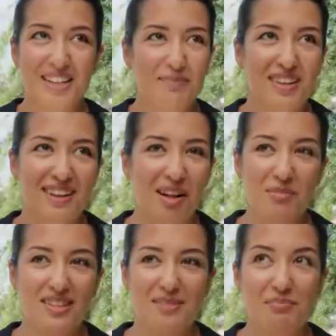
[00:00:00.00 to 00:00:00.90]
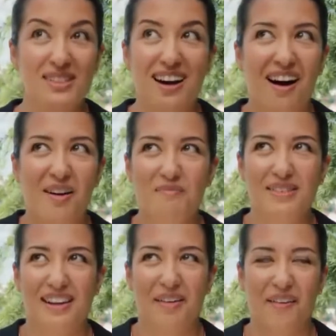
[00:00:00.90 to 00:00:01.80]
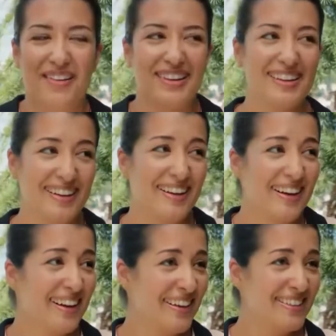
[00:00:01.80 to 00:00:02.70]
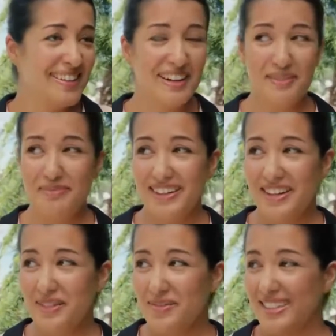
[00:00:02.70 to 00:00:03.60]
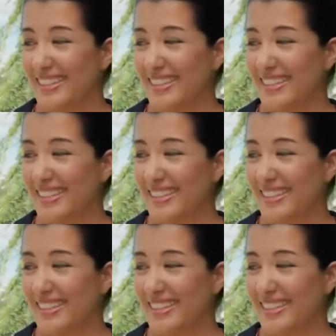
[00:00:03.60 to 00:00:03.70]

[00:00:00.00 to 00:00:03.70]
qué fácil es esto. Es dinero rápido. Es como robar.